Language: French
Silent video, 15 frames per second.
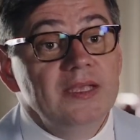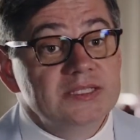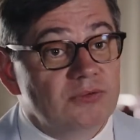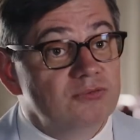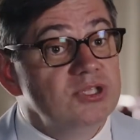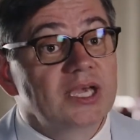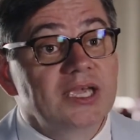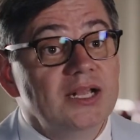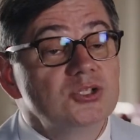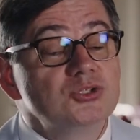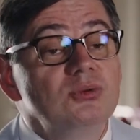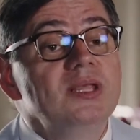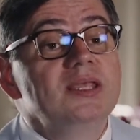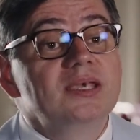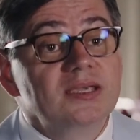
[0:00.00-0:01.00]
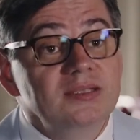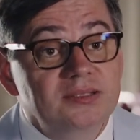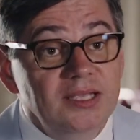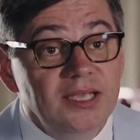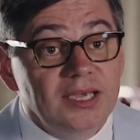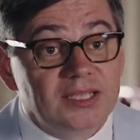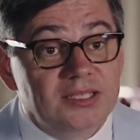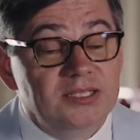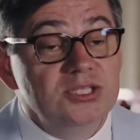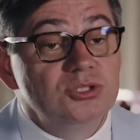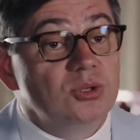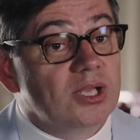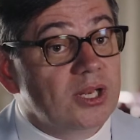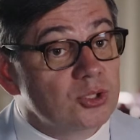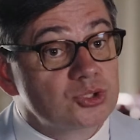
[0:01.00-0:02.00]
Ça veut dire quels sont les critères qui
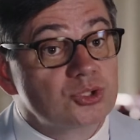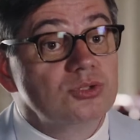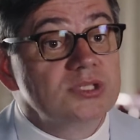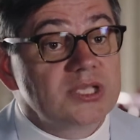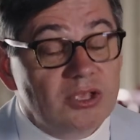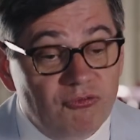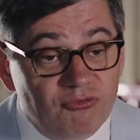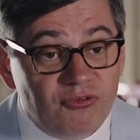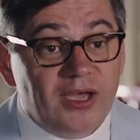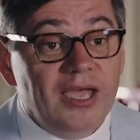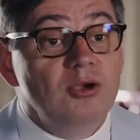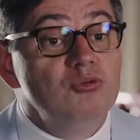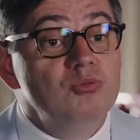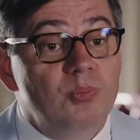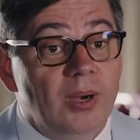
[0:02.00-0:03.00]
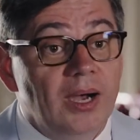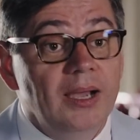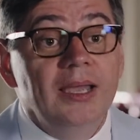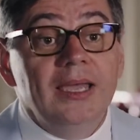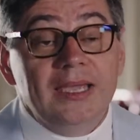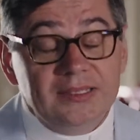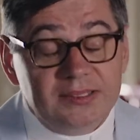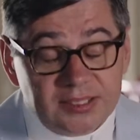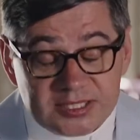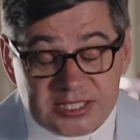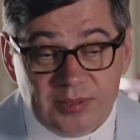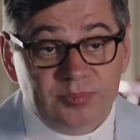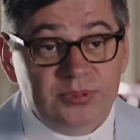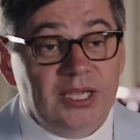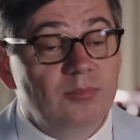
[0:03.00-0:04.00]
disent que quelque chose est vrai ou pas, est
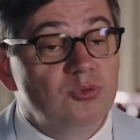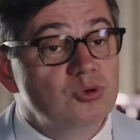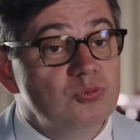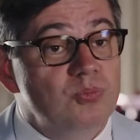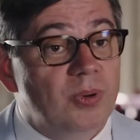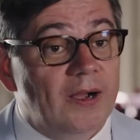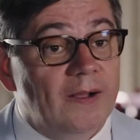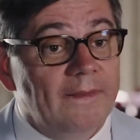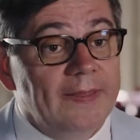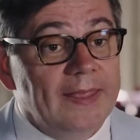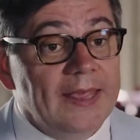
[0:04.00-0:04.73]
acceptable acceptable ou pas.